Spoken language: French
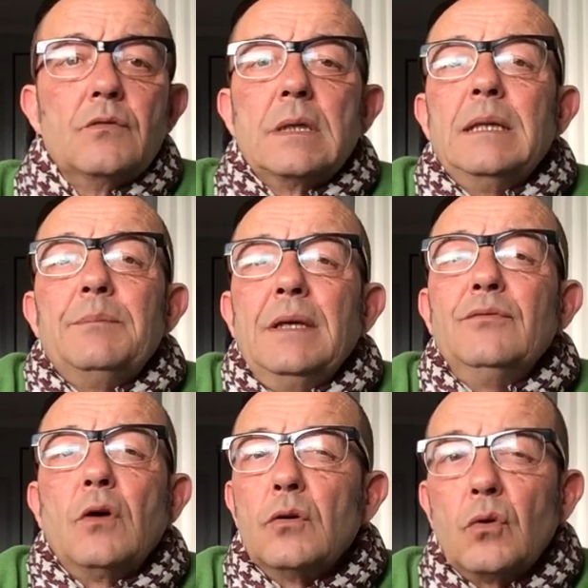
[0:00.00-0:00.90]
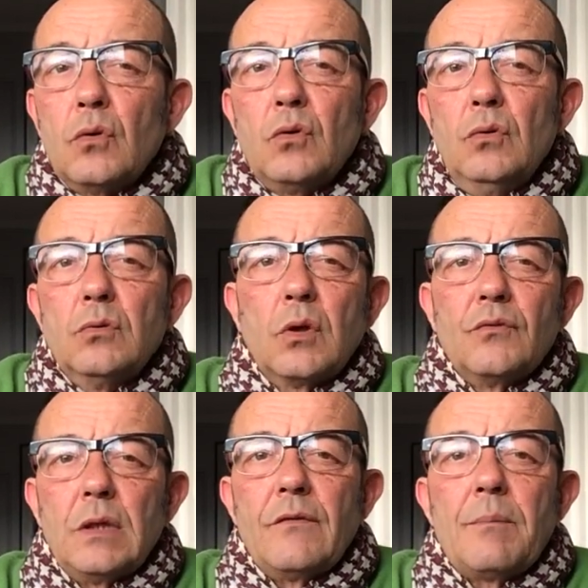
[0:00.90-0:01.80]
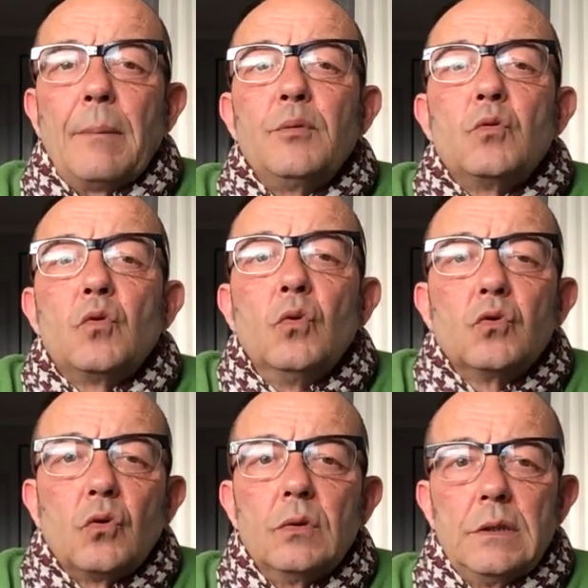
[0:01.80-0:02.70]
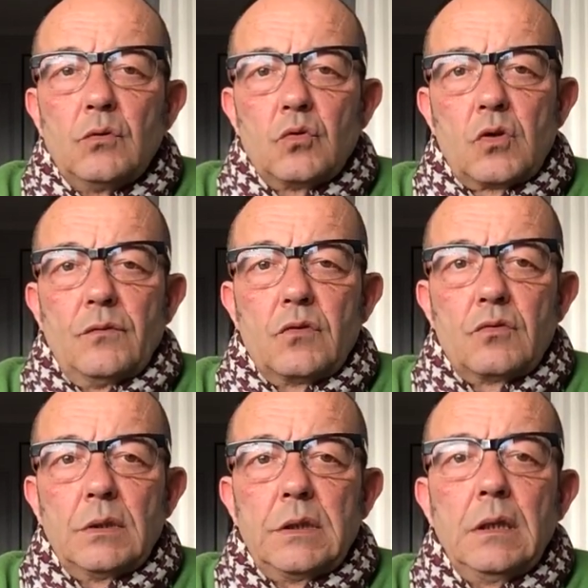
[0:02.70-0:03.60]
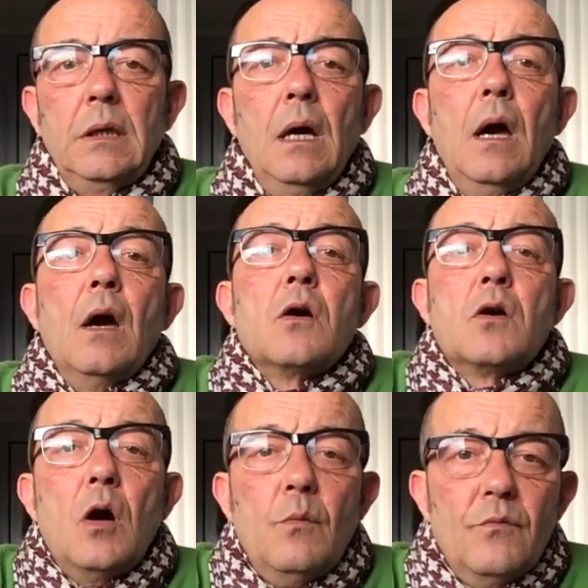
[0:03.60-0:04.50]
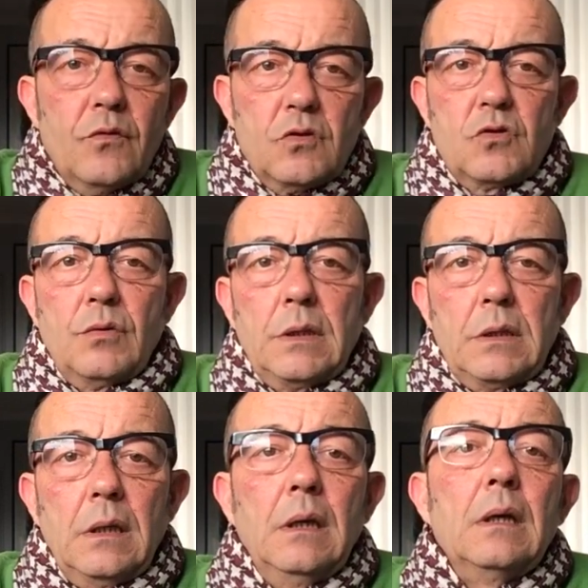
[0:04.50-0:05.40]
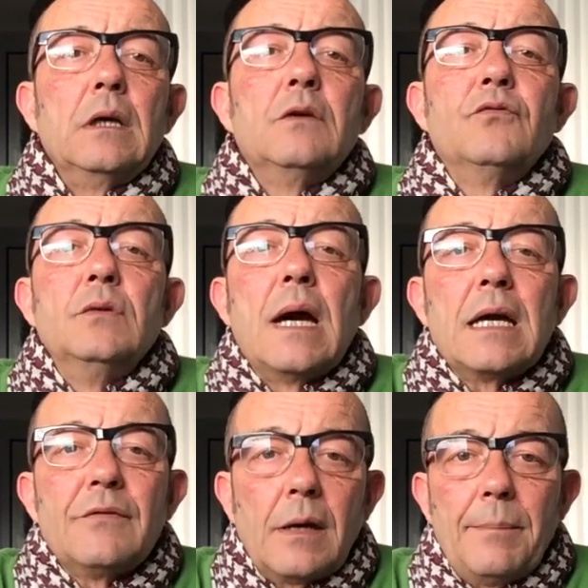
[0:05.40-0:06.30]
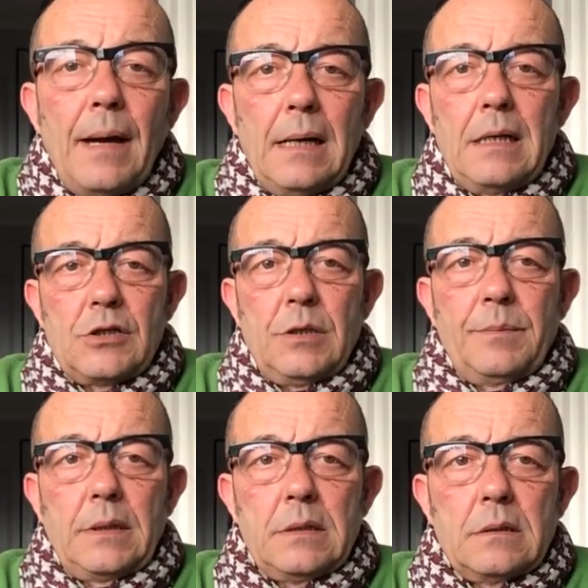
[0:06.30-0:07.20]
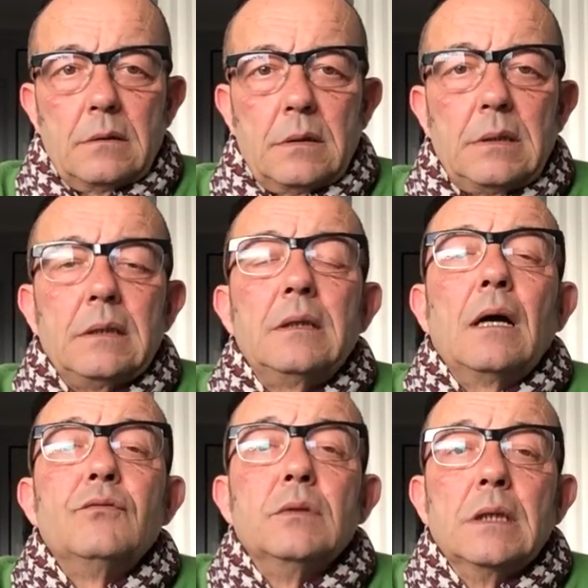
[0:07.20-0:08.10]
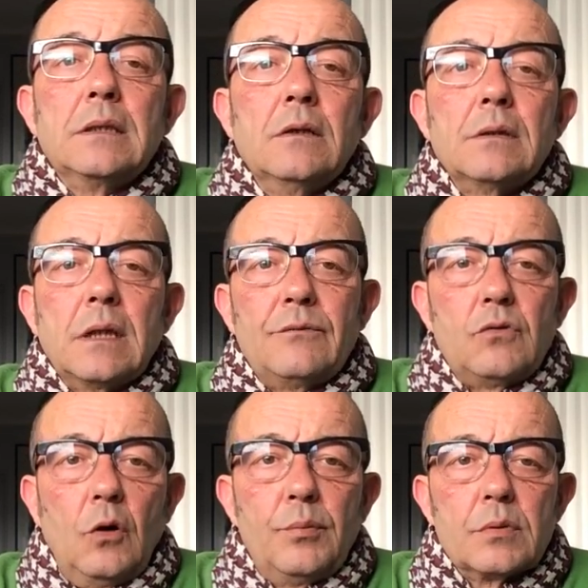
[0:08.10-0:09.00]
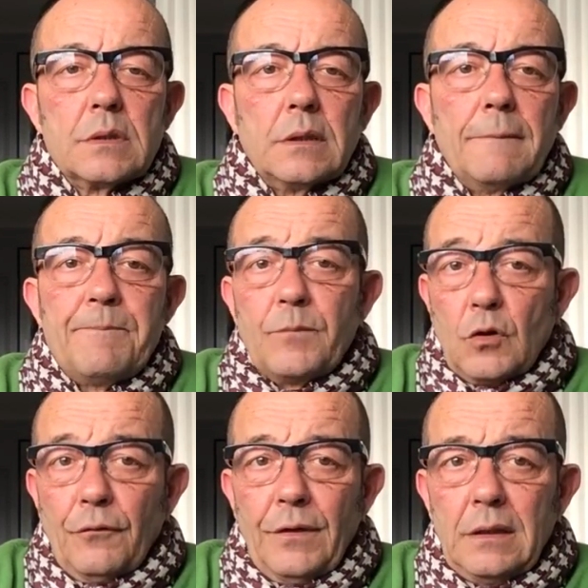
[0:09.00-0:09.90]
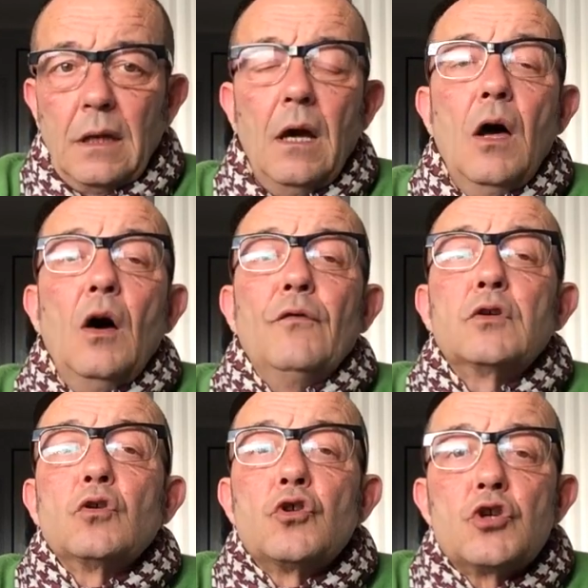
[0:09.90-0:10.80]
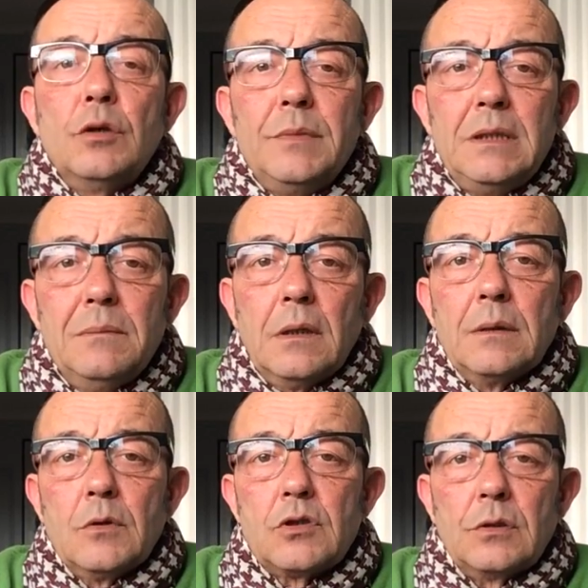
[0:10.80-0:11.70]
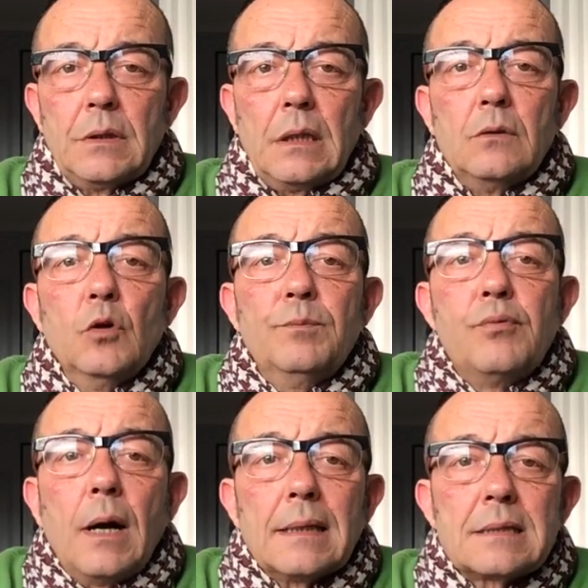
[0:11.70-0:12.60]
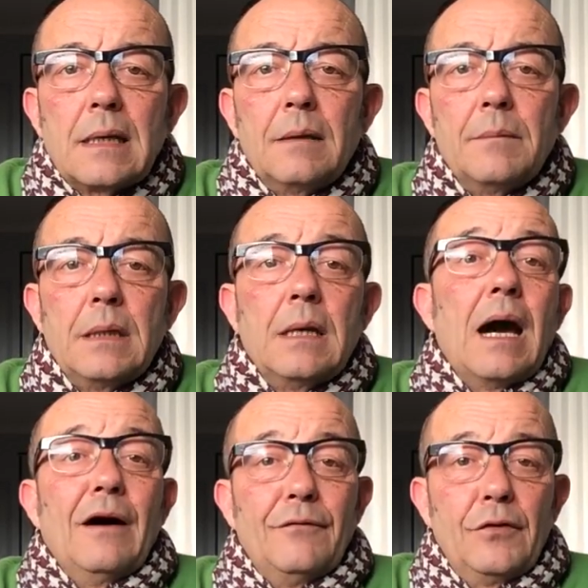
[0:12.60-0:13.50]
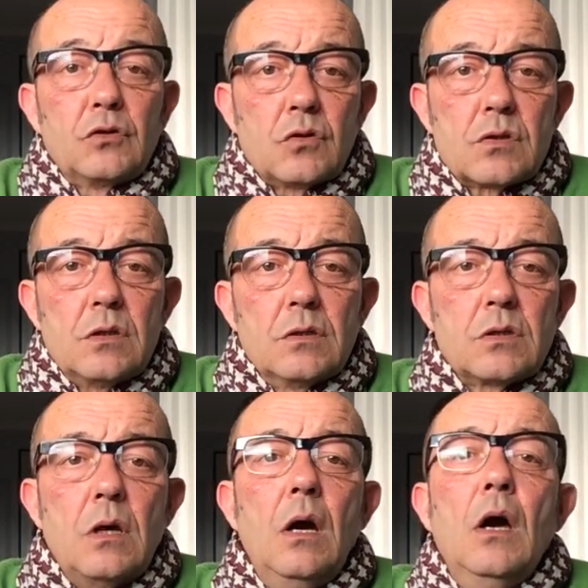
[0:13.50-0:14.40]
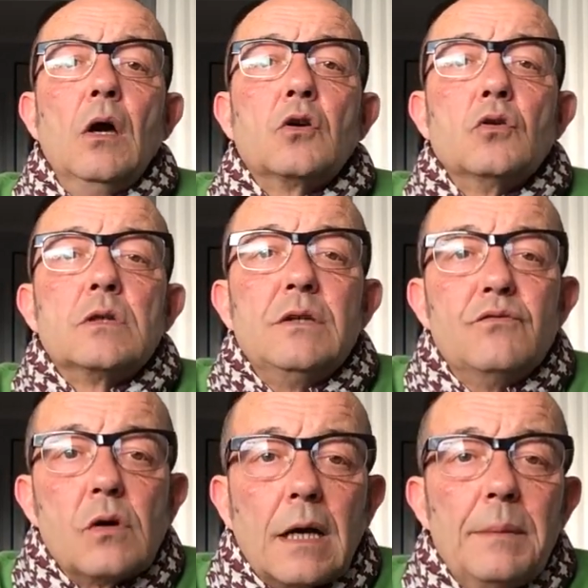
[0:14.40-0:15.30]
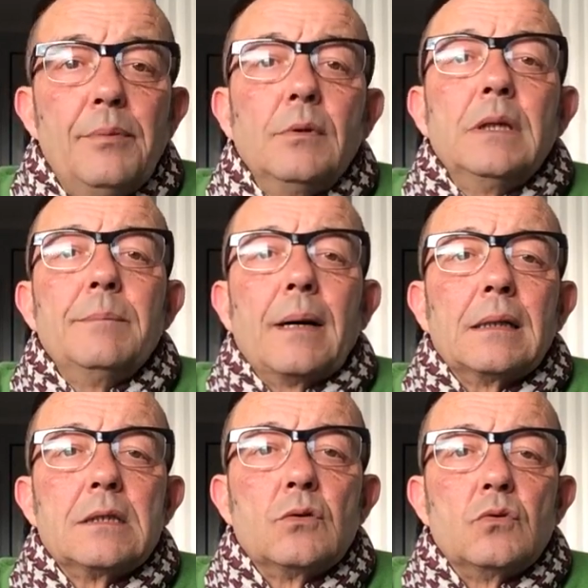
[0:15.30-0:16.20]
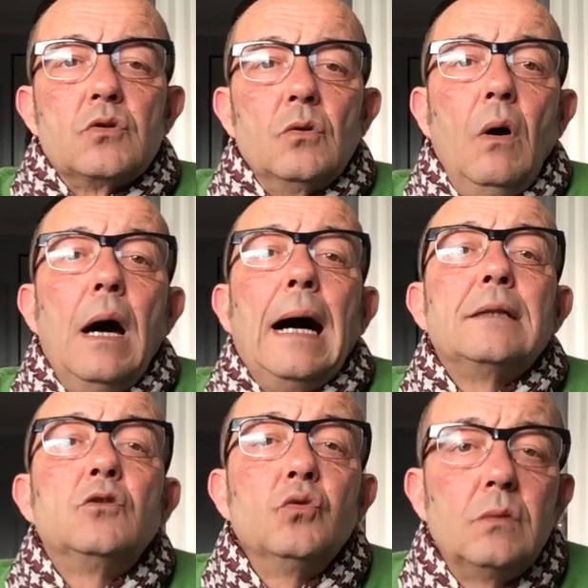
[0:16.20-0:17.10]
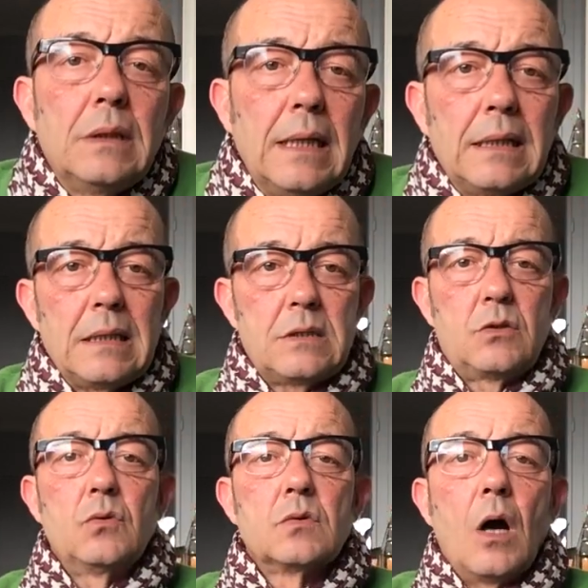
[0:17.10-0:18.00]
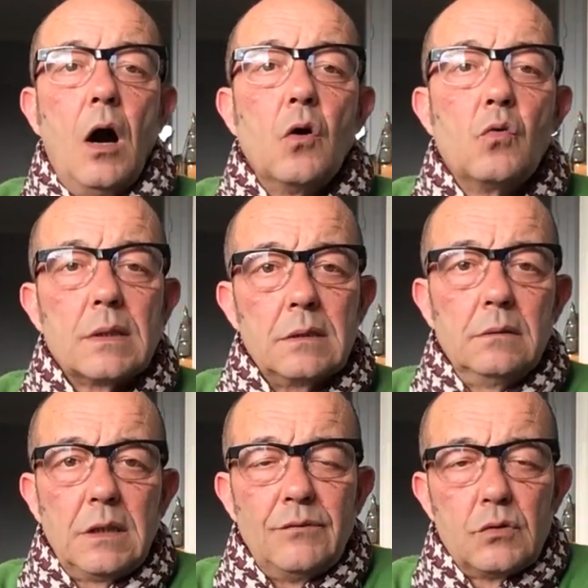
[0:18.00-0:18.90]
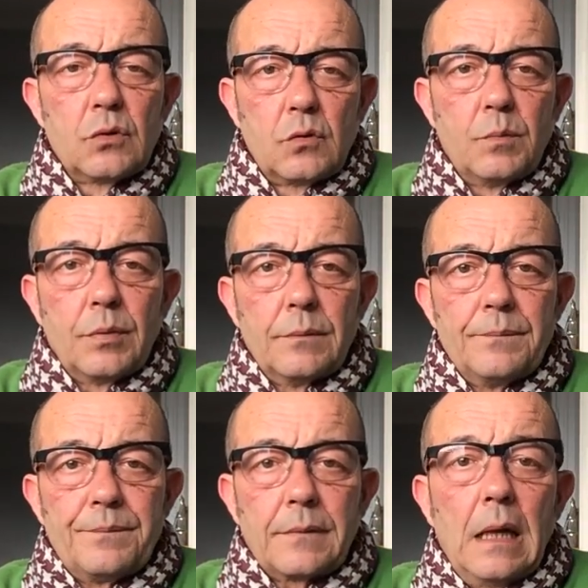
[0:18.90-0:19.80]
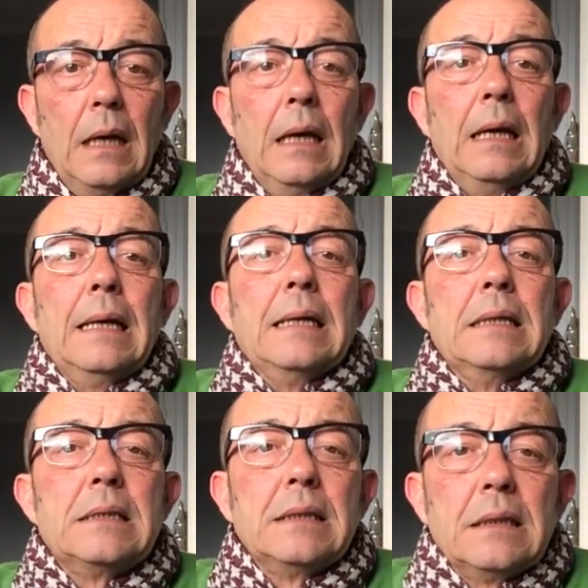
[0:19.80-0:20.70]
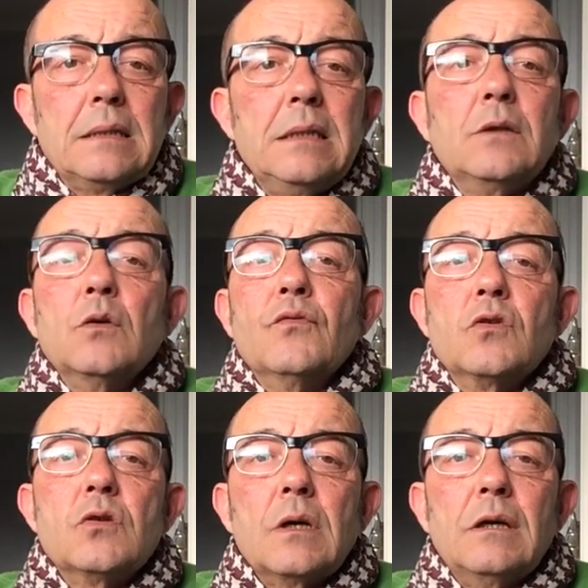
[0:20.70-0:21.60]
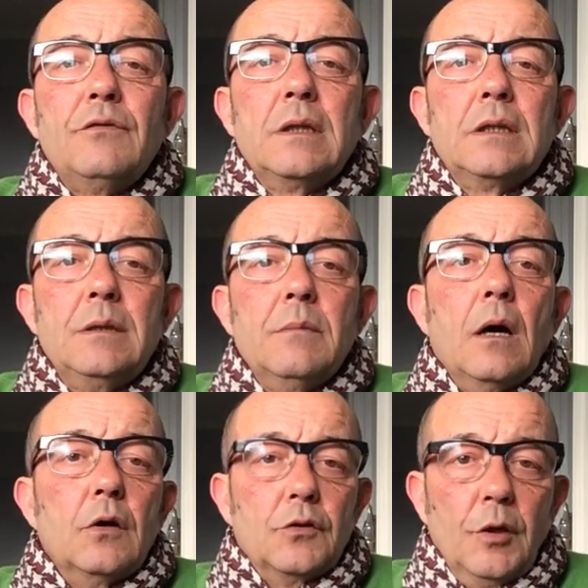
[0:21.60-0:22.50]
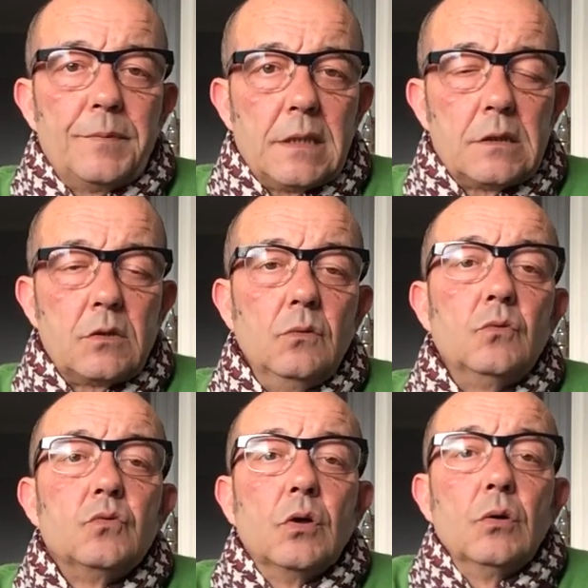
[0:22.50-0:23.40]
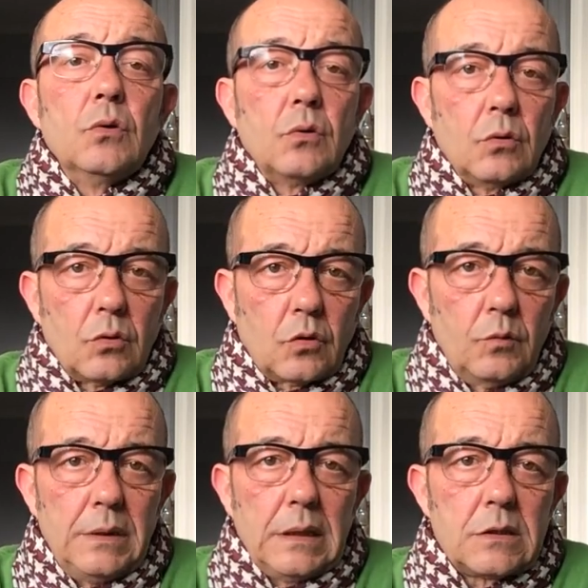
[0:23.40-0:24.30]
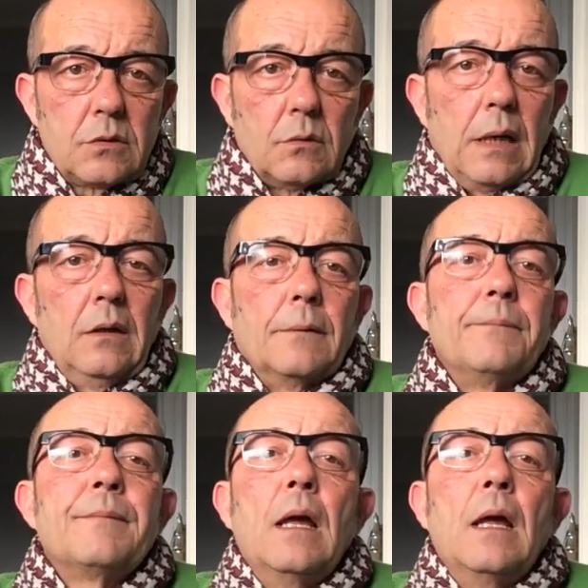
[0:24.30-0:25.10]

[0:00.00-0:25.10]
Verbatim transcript: vous allez bien vous rendre compte que vous n'avez pas pu contrôler tout ce que vous souhaitiez, comme vous le souhaitiez, et que vous n'arriverez pas à lâcher prise, c'est-à-dire à vous détendre et à vous reposer. De fait, votre cheminement émotionnel ne pourra se calmer à votre sens que si vous répondez par des solutions à toutes les questions angoissantes qui vous occupent. Et c'est ainsi que vous serez victime d'obsession ou de rumination. Alors,